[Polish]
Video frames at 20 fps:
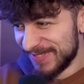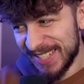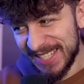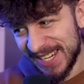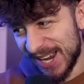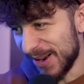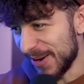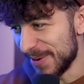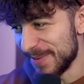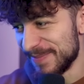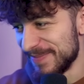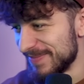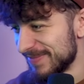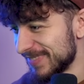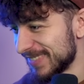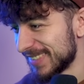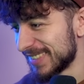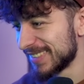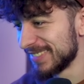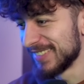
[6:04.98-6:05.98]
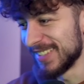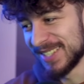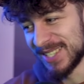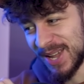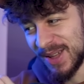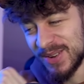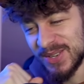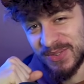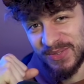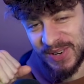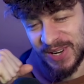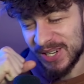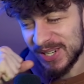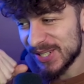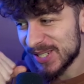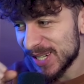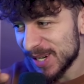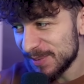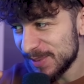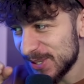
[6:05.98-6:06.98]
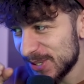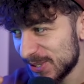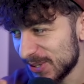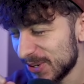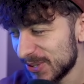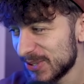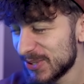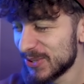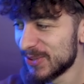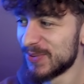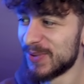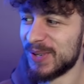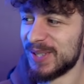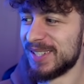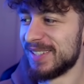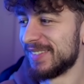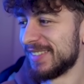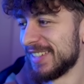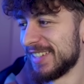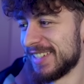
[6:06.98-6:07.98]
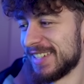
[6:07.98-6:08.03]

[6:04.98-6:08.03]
Wiedziałem. Wiedziałem, że wreszcie mi siądzie rzut wolny w tej